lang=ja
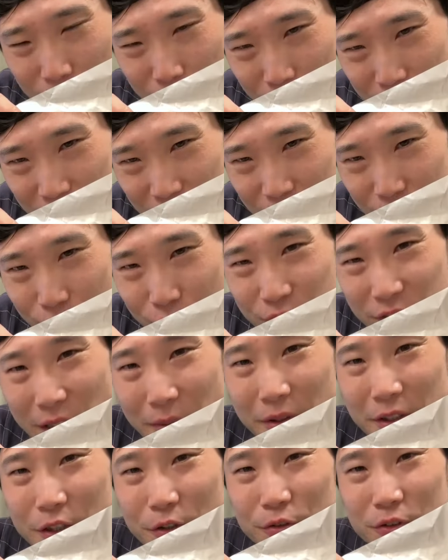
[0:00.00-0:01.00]
ごちそう
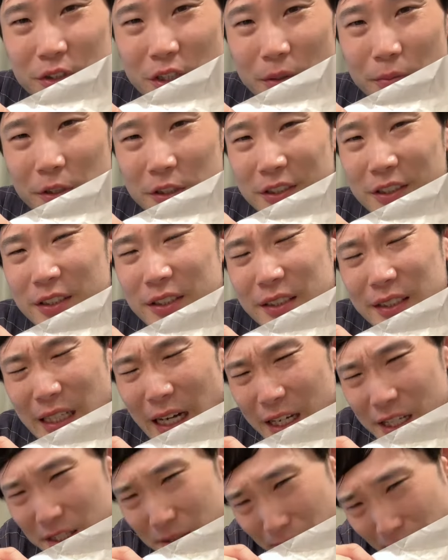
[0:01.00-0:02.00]
さまでございます。
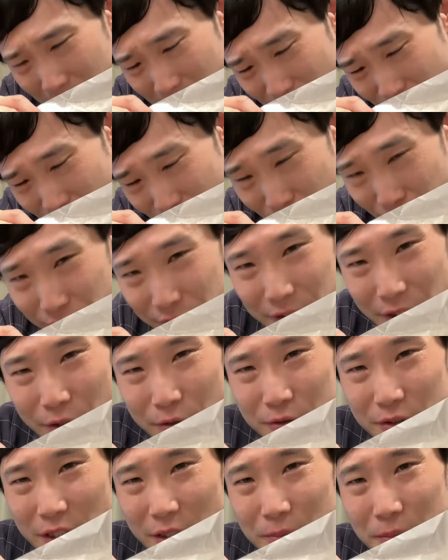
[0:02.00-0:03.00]
大満足で
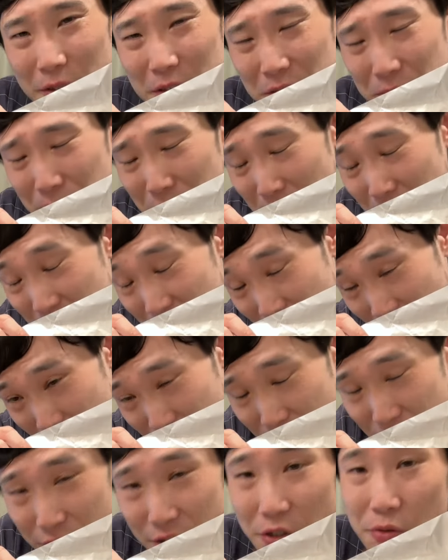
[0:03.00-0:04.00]
ございます。めちゃ
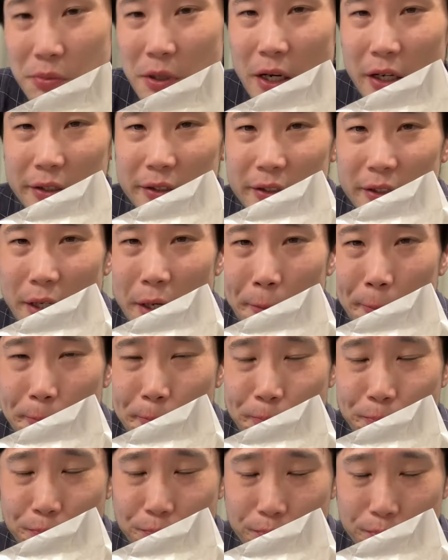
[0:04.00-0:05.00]
くちゃうまかった。
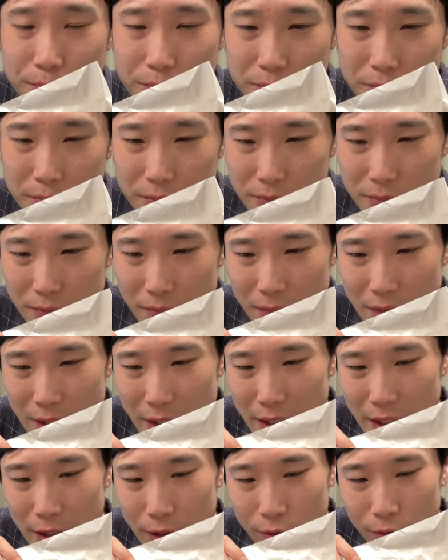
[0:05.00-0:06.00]

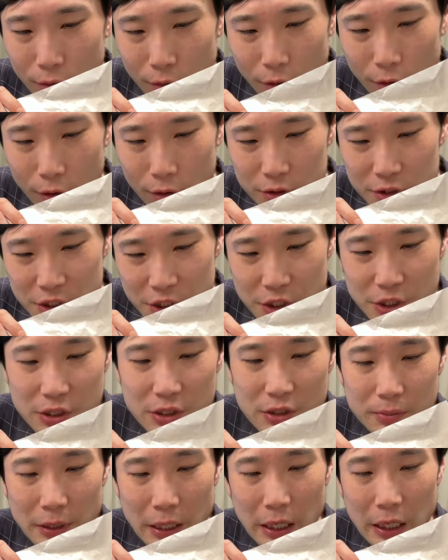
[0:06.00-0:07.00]
えー、このチー
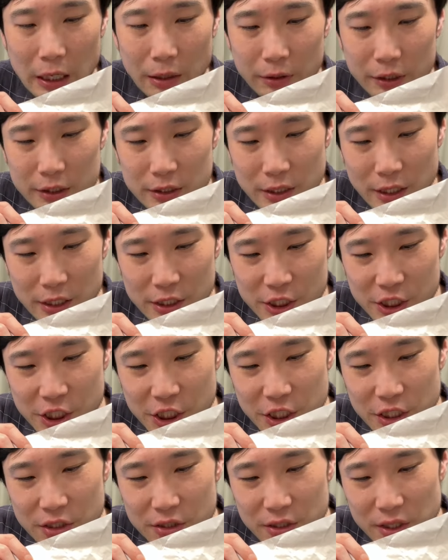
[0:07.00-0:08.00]
バーガーはですね、
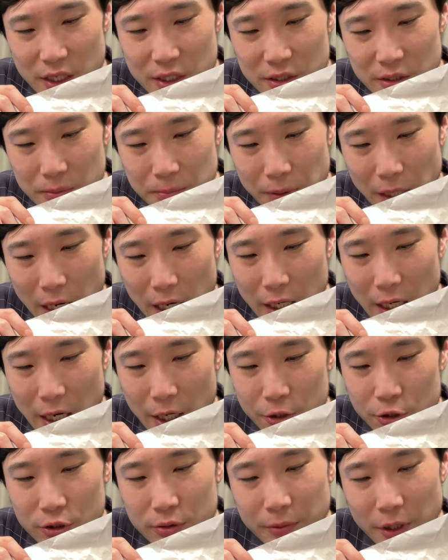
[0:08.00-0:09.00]

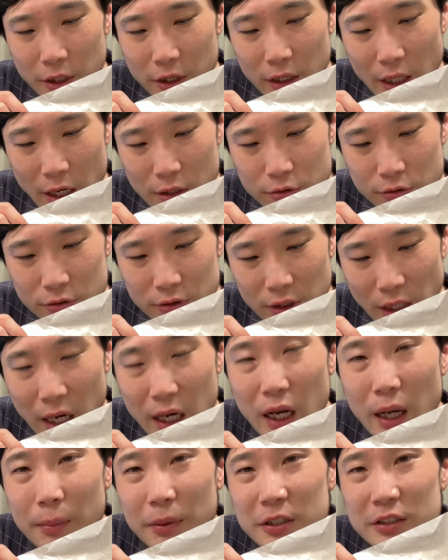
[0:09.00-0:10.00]
チーズネスバーガー夢タウン
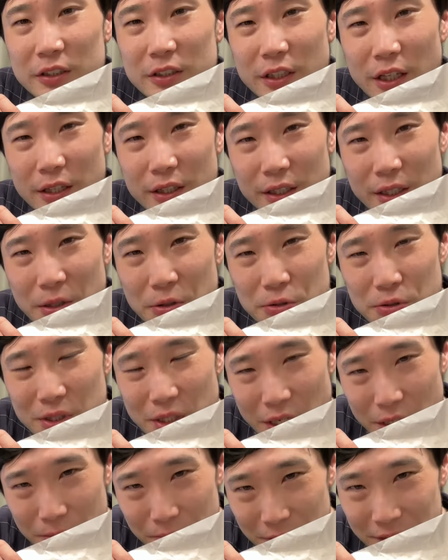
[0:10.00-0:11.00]
高松店でご
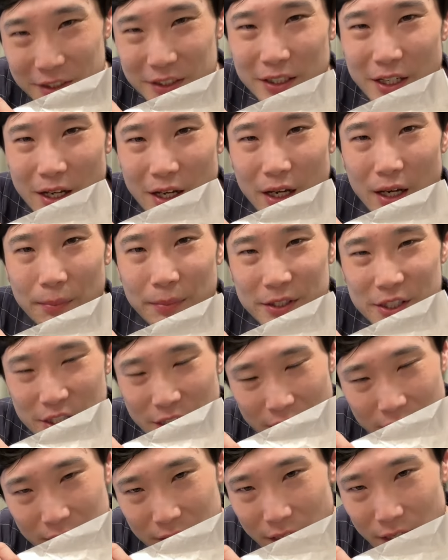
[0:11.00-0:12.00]
ざいます。まあ、
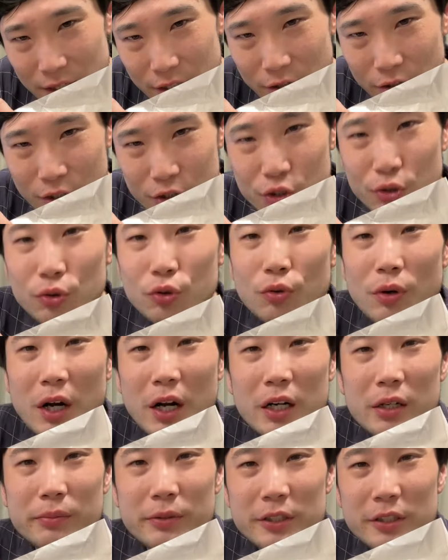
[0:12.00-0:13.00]
チェーン店なのかちょっとわ
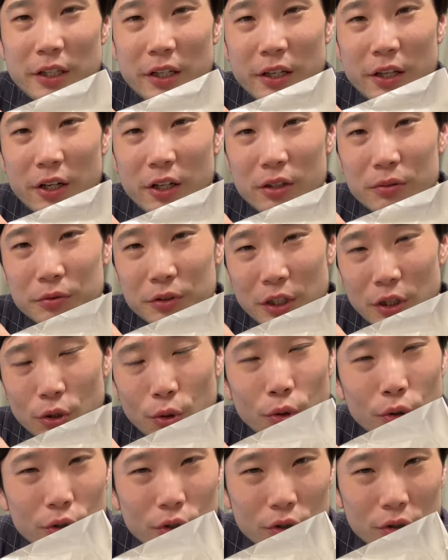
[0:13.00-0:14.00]
かりませんけれどもね、
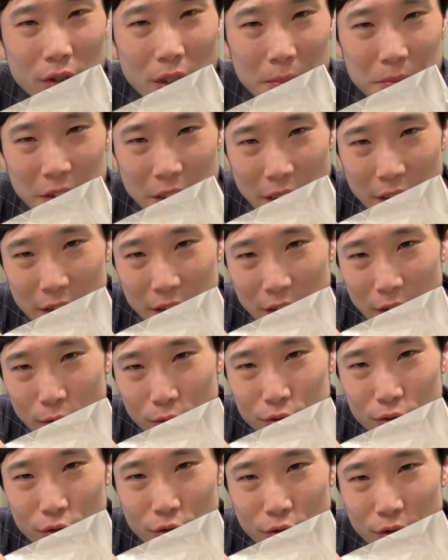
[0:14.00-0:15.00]
東京では見かけた
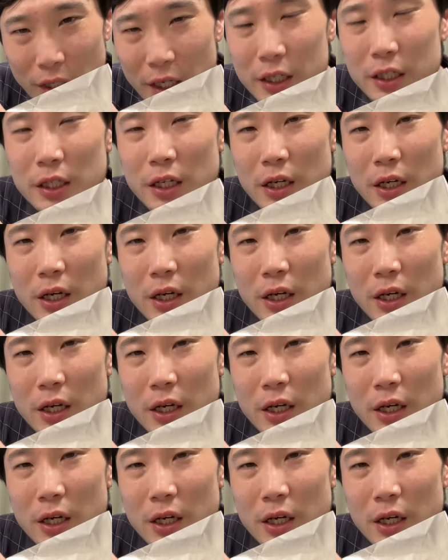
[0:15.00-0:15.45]
ことのない